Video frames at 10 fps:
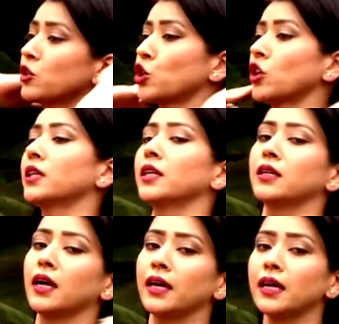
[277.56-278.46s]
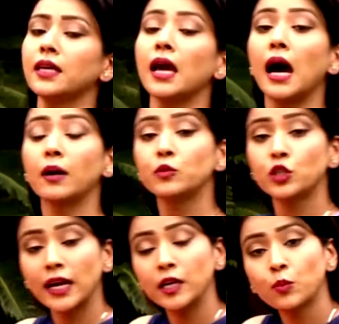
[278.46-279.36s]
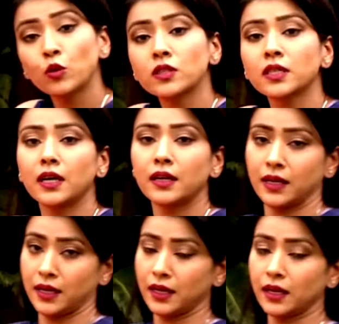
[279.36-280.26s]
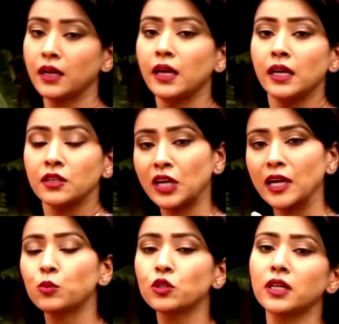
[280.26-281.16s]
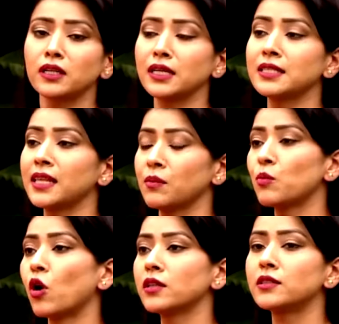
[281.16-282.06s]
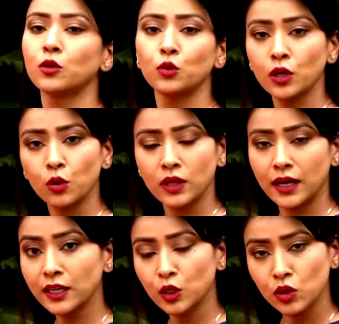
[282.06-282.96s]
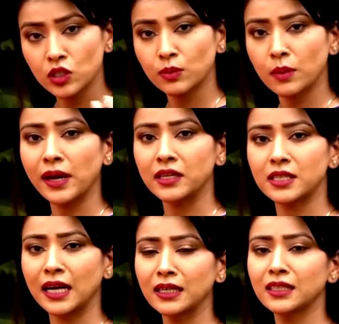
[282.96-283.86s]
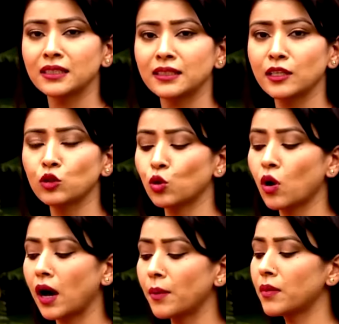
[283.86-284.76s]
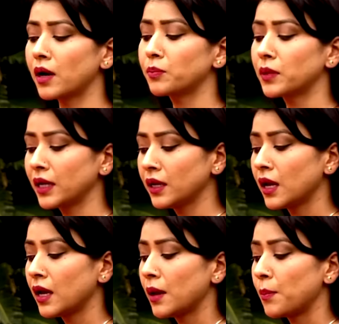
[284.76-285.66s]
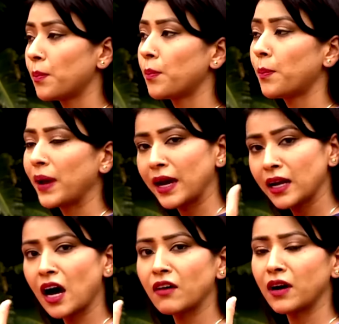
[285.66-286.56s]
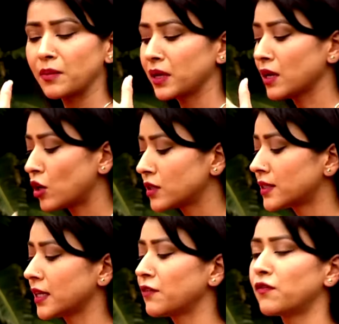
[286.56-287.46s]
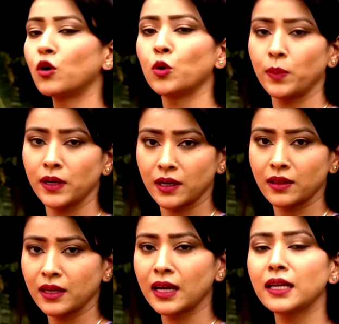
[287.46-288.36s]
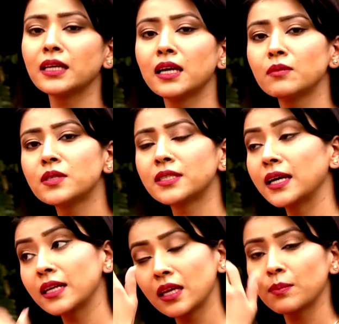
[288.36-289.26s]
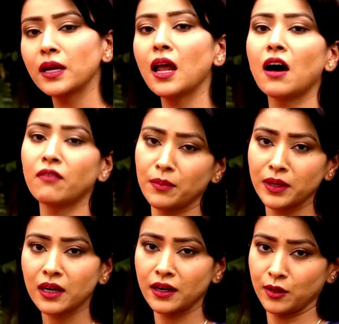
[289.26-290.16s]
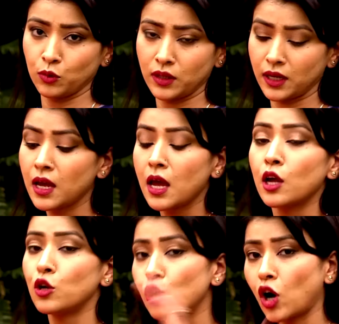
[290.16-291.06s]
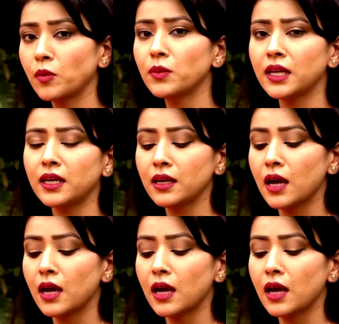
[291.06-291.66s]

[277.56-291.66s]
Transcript: श्योर sure करना है कि आप चाइल्ड पोज कर रहे हैं चाइल्ड पोज करना इसलिए भी बहुत ज़रूरी होता है क्योंकि जब हम हेड स्टैंड करते हैं तो हम अपने पैर हवा में और सर फ्लोर पे रखते हैं यानी कि हम सर के बल हवा में खड़े होते हैं नॉर्मली